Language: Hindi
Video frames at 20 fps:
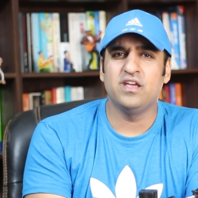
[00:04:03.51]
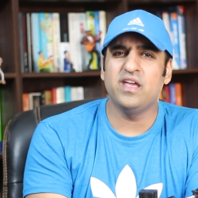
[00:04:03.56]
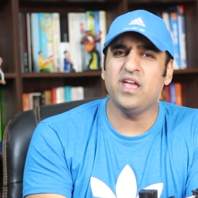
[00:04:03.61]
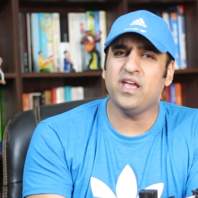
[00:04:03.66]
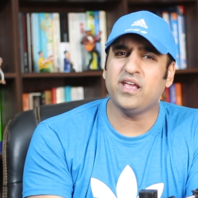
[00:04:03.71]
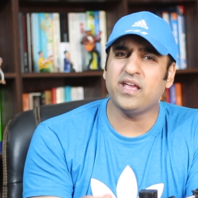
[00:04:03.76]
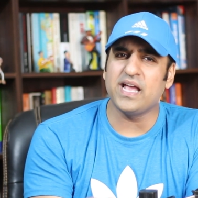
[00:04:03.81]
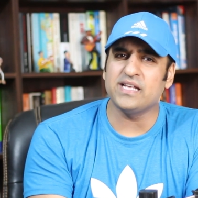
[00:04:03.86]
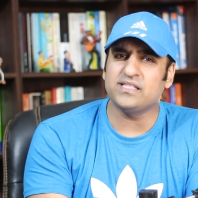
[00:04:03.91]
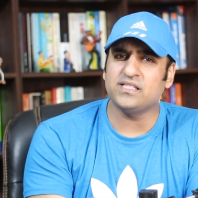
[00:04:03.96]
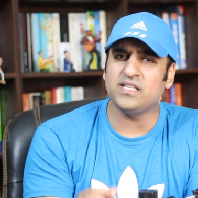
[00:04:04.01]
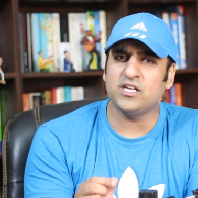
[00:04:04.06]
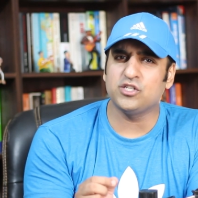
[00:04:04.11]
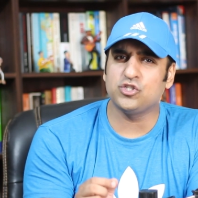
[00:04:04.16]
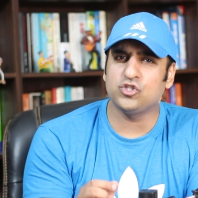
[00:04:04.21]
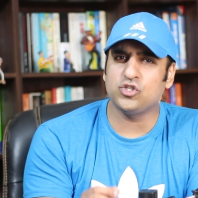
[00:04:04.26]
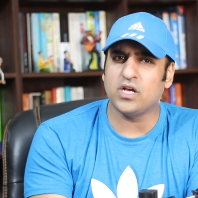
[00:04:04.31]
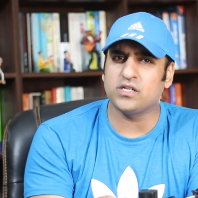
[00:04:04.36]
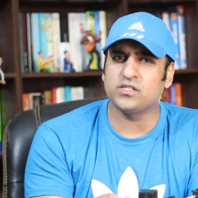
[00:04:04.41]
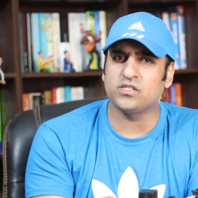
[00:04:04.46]
एक ऐसा
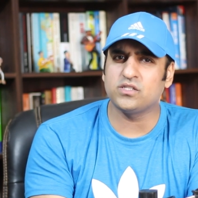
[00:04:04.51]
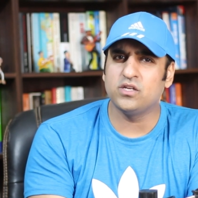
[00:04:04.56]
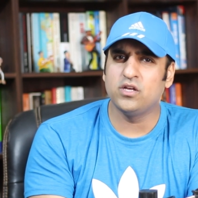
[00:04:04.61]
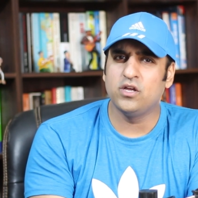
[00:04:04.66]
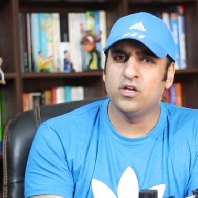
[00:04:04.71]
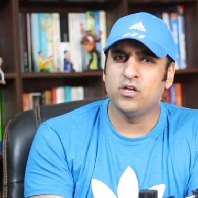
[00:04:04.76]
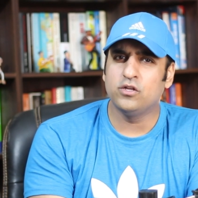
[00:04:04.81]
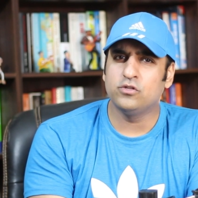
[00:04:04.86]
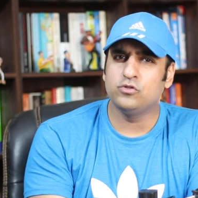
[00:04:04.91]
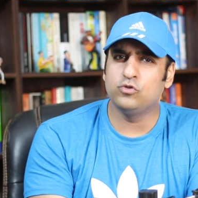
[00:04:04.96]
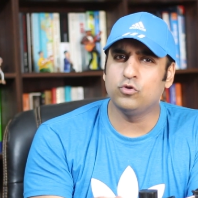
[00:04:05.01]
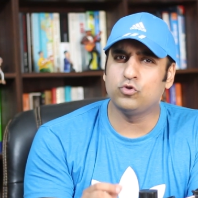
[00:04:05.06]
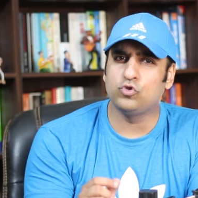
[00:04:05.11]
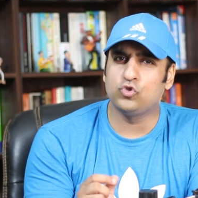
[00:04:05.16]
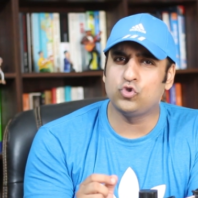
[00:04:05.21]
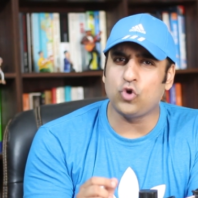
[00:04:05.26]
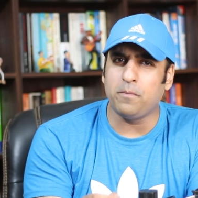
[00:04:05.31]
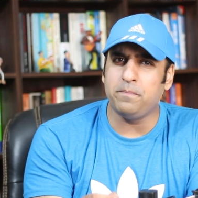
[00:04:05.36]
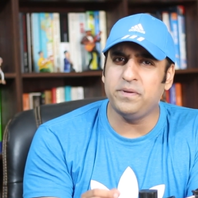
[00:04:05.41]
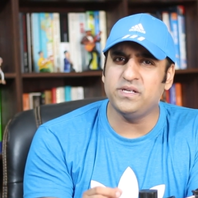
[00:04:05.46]
शख्स जो
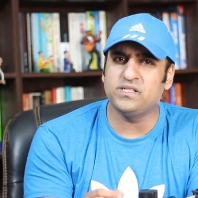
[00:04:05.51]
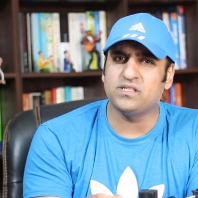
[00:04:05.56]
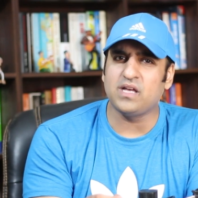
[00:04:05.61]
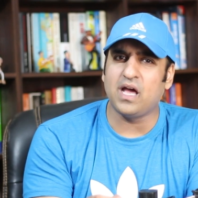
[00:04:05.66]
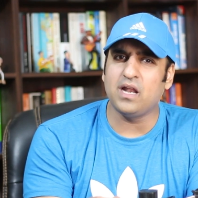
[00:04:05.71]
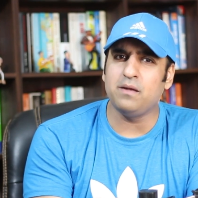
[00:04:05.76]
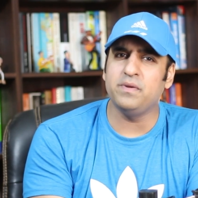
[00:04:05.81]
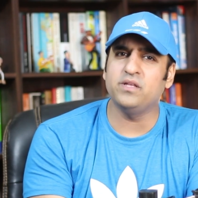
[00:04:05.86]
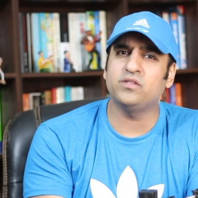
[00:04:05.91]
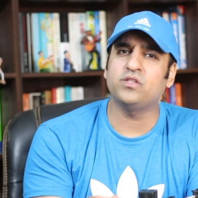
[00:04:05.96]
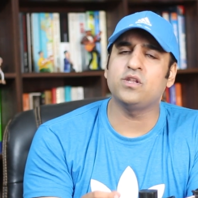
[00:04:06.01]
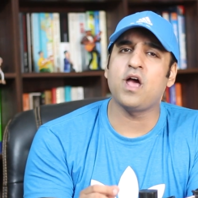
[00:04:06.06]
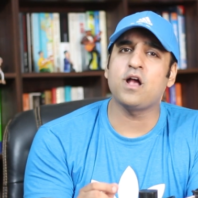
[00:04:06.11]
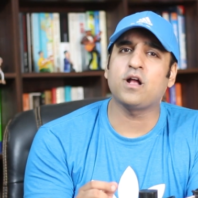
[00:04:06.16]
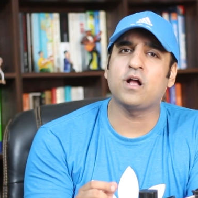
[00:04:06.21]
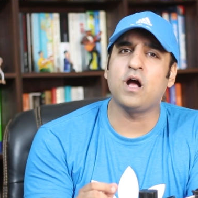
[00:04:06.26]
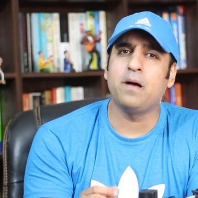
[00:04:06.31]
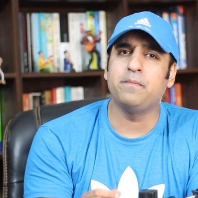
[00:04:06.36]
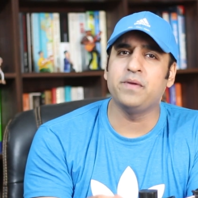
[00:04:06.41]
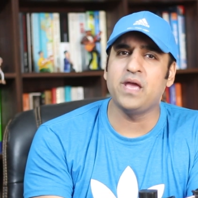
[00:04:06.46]
24 साल में इतना
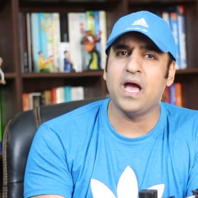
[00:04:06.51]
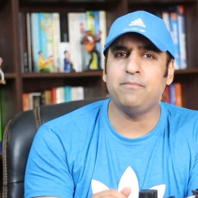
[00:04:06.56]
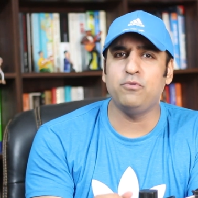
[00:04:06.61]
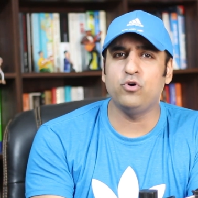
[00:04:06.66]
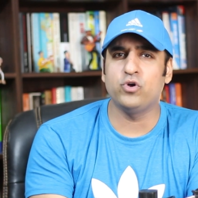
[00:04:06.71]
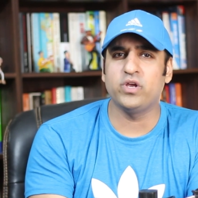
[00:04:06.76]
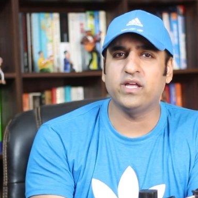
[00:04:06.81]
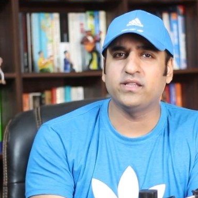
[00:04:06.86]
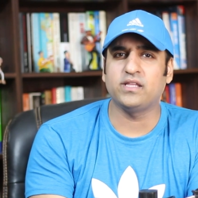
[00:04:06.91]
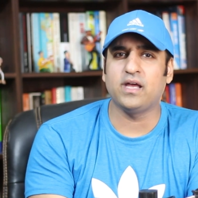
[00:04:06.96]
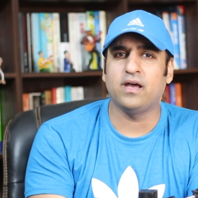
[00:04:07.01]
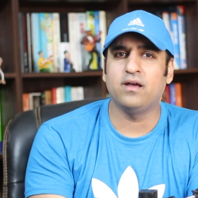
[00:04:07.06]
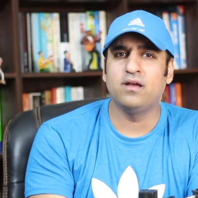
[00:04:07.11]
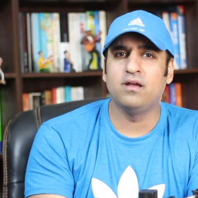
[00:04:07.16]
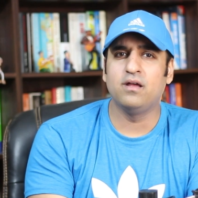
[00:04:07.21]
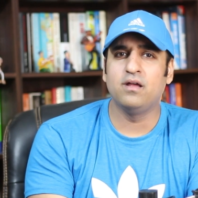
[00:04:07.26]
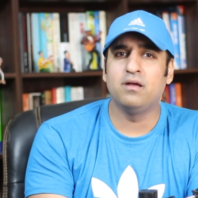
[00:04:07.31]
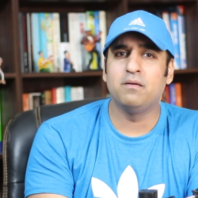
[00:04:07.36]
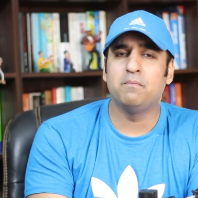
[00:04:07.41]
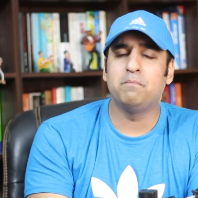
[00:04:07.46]
कामयाब हो गया था
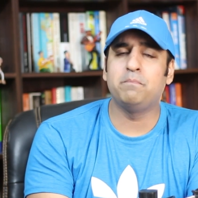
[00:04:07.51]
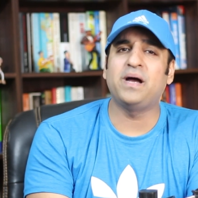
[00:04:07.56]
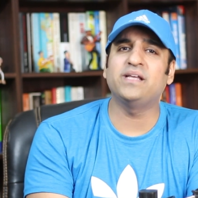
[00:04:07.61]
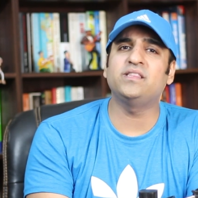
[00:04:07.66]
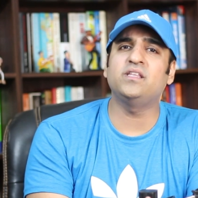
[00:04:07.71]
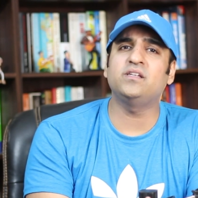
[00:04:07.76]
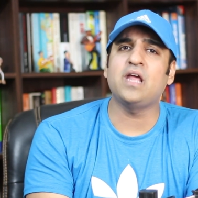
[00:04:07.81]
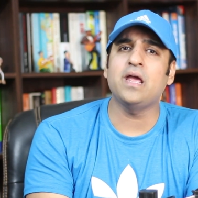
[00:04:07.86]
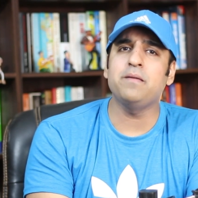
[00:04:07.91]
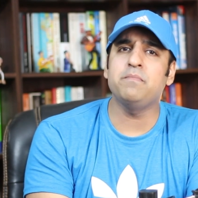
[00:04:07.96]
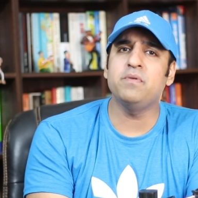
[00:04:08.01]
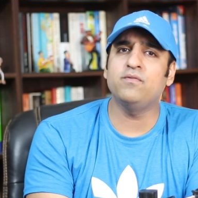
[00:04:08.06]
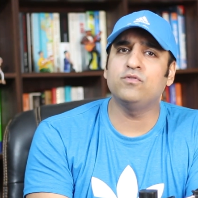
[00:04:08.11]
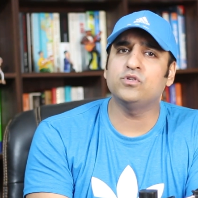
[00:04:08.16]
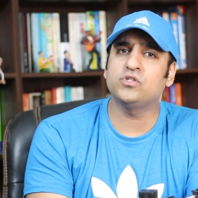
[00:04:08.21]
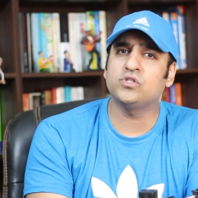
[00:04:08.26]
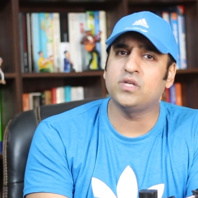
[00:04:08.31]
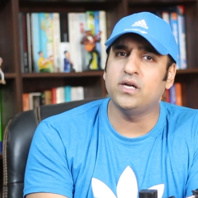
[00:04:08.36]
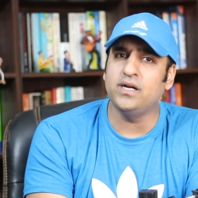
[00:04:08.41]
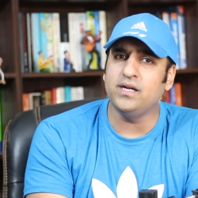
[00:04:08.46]
बाय द टाइम ही
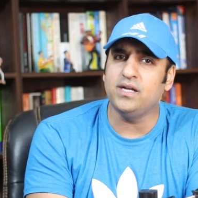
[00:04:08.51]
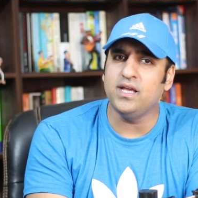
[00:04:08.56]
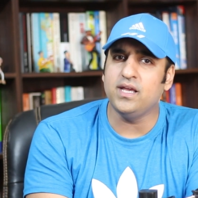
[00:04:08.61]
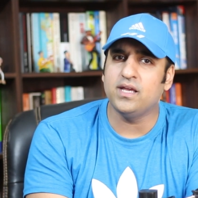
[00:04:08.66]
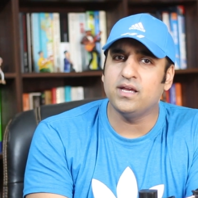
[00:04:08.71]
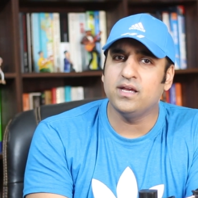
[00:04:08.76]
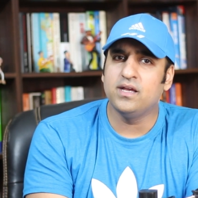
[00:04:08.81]
वॉज थर्टी